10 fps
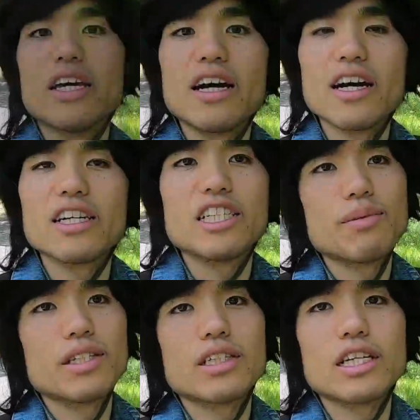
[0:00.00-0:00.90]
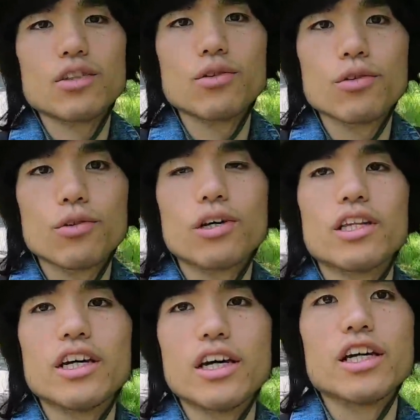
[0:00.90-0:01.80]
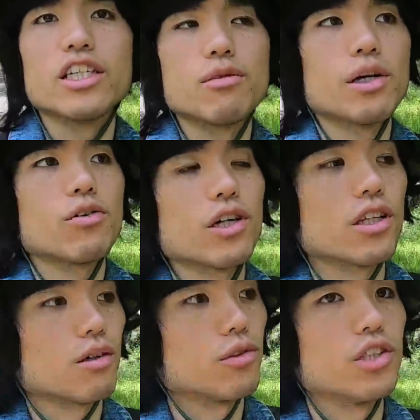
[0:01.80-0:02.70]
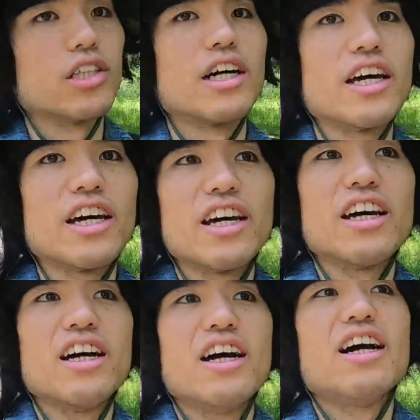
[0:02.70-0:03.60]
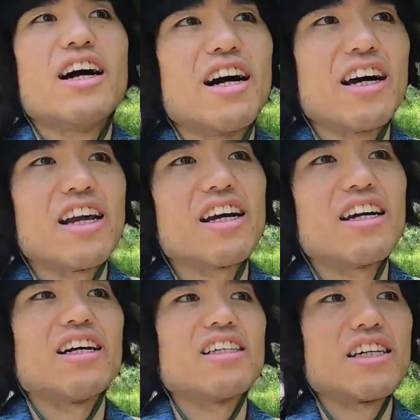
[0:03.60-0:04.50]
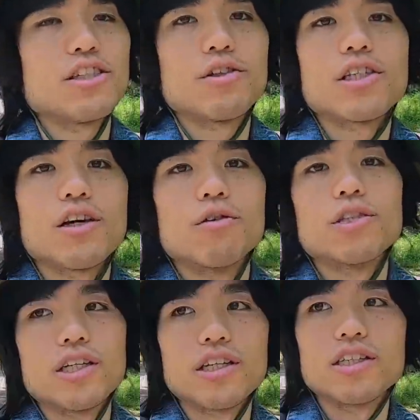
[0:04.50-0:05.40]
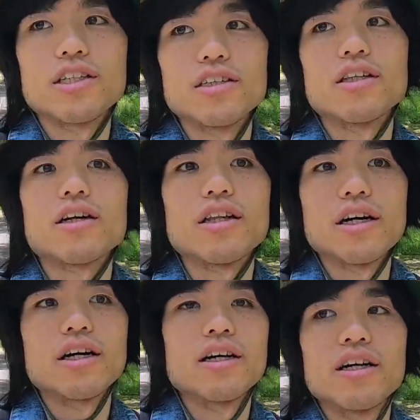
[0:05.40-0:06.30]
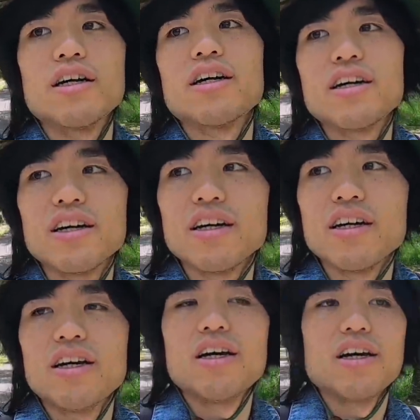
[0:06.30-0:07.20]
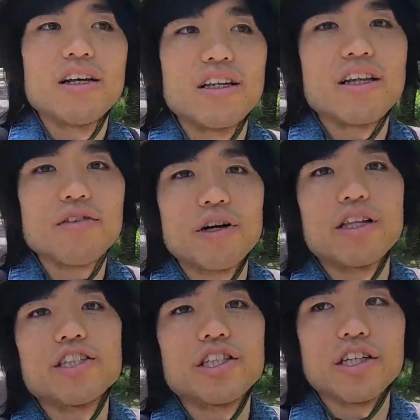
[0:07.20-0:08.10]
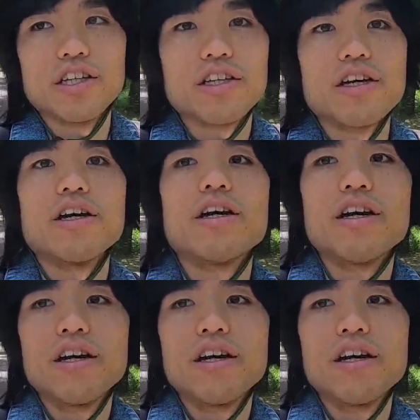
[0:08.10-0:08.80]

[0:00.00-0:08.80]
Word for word: いやー一番最初のところがね一番良かったかもしれない。あれが最初で最後のシャッターチャンスだったかな。で何の話してたんだっけ。